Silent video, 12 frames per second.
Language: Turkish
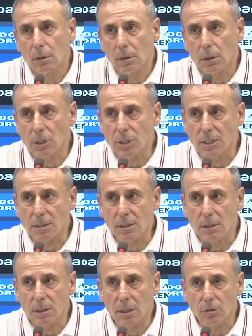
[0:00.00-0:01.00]
Geçen
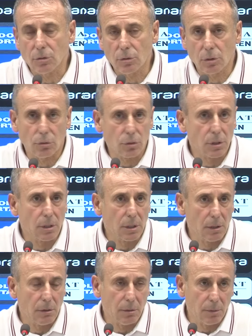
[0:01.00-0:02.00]
seneden yüzde doksanı
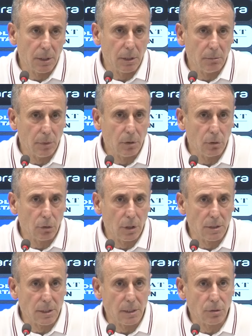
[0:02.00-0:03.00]
devam eden bir
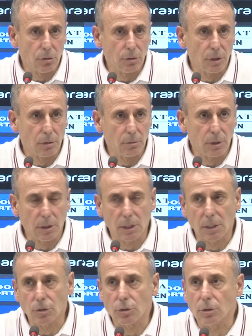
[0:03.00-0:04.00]
organizasyon takımına
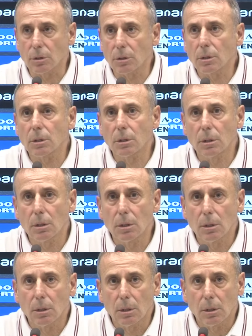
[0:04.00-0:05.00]
karşı oynadık.
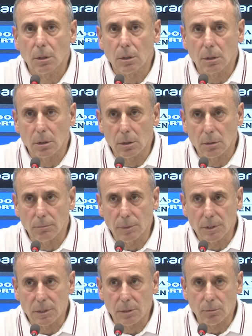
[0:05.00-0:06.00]
E,
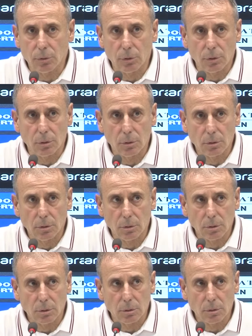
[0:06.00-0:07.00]
biz de bugün
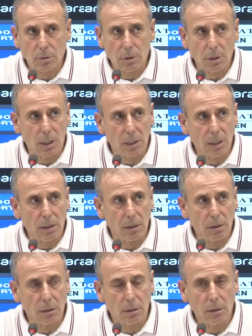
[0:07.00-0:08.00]
sahaya
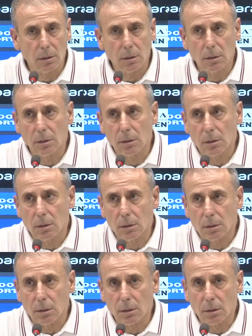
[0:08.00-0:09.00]

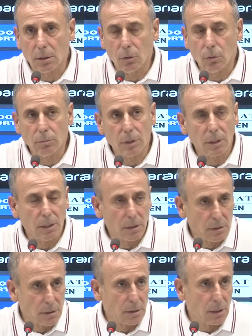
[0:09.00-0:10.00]
e, 11'in
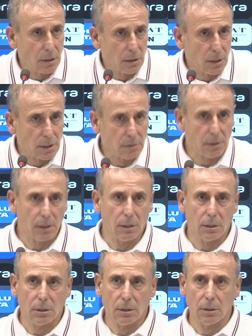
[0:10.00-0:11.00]
altısı yeni
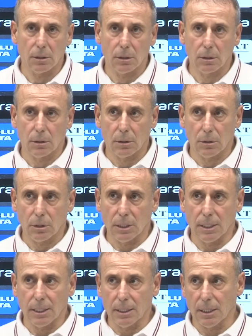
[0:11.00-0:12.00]
transferler.
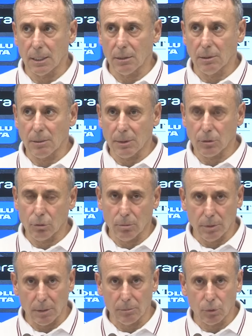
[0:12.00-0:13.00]
Girenlerle beraber
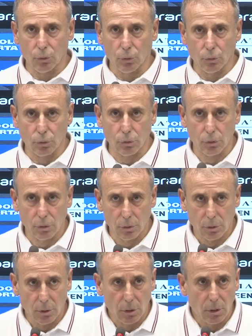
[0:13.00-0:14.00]
toplamda 9
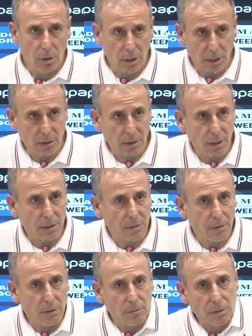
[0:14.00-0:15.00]
yeni
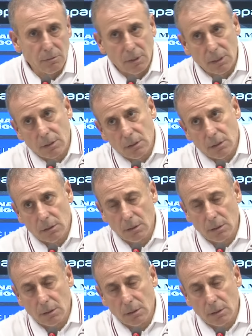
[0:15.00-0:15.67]
transferimiz vardı.